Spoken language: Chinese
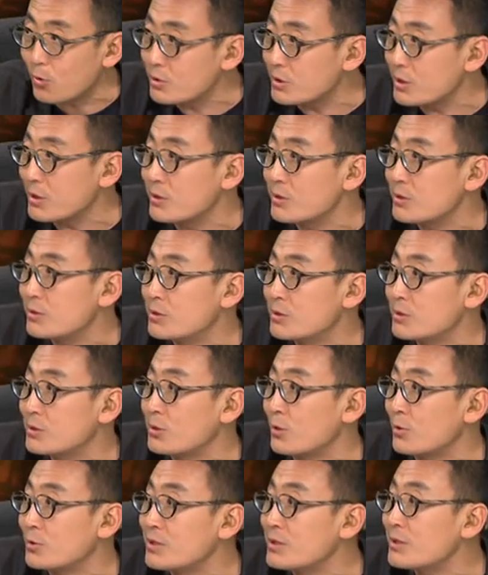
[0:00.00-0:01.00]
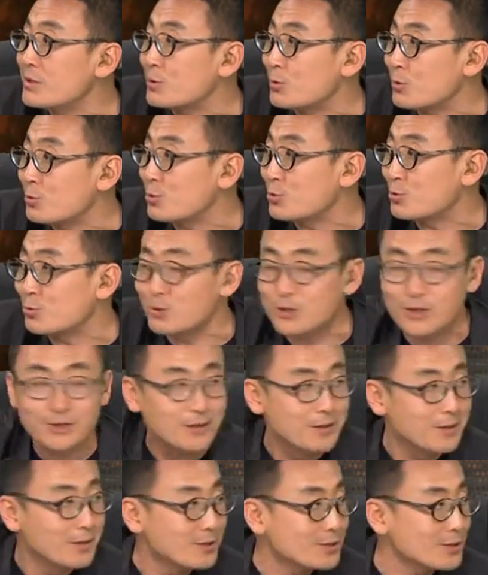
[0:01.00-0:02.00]
叫这个叫鸡就俗
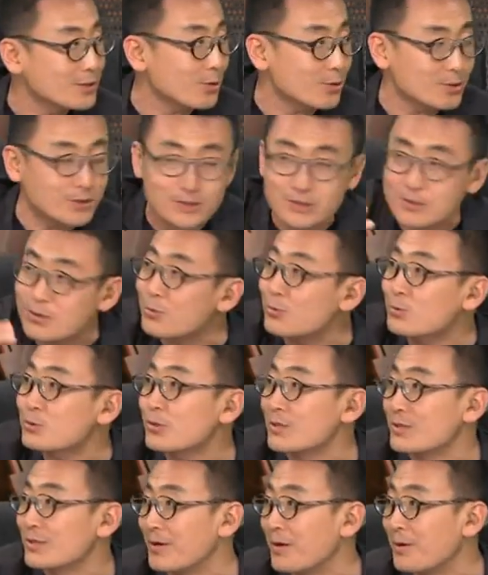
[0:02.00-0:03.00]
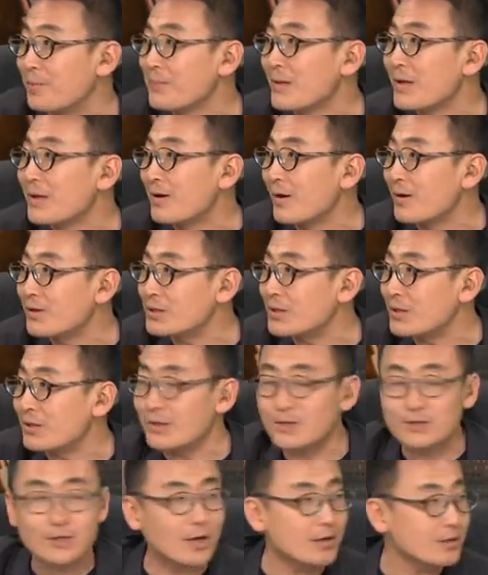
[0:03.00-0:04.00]
称叫这个性工作者，而且
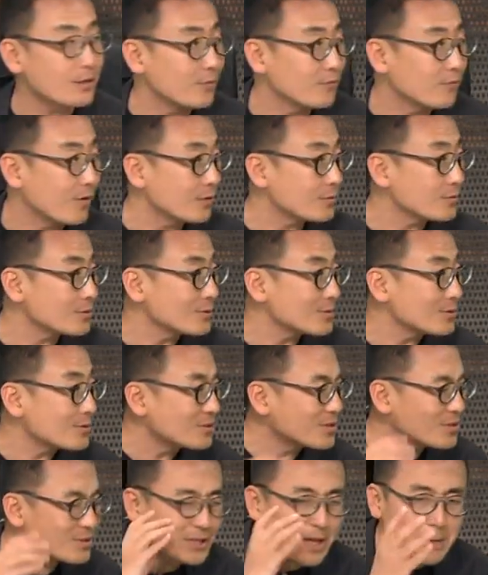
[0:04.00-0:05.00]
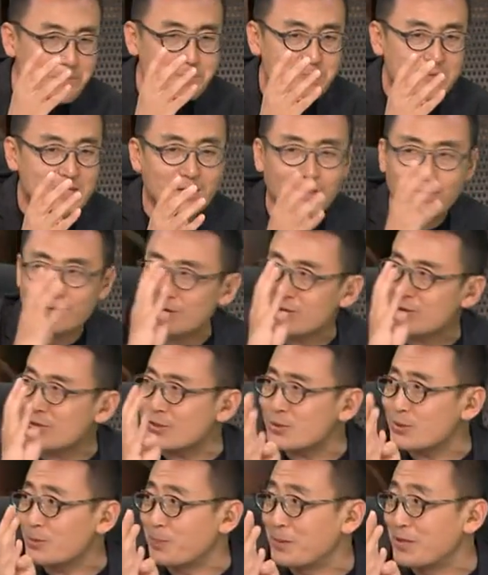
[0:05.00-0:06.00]
呢，他要玩三批还是
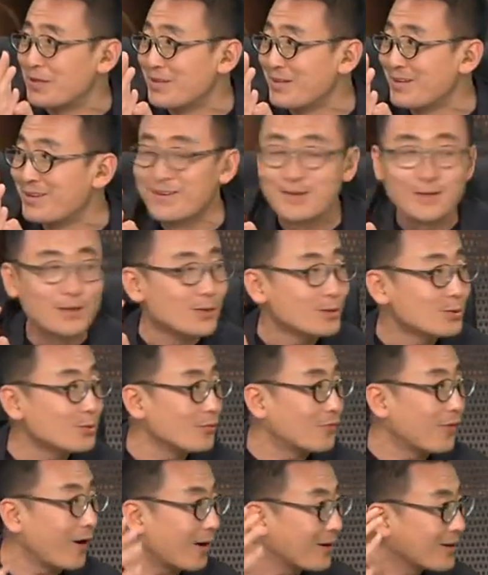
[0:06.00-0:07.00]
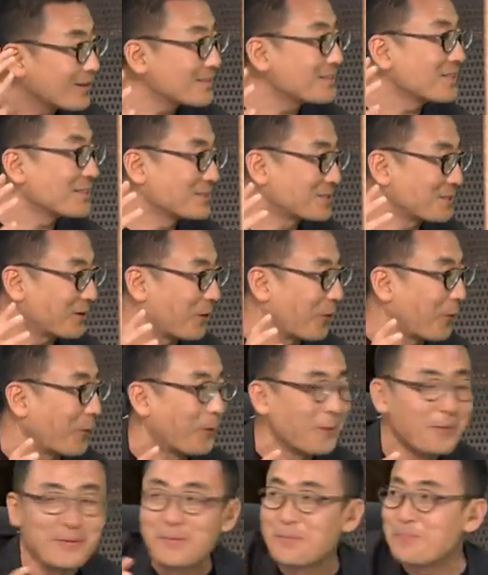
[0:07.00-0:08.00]
四批，就玩的时
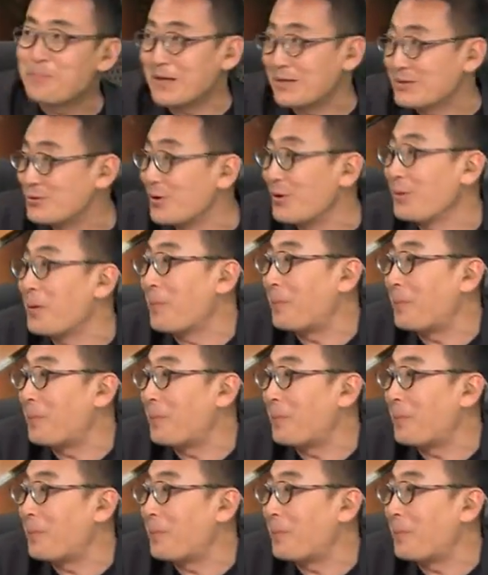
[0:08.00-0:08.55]
候被抓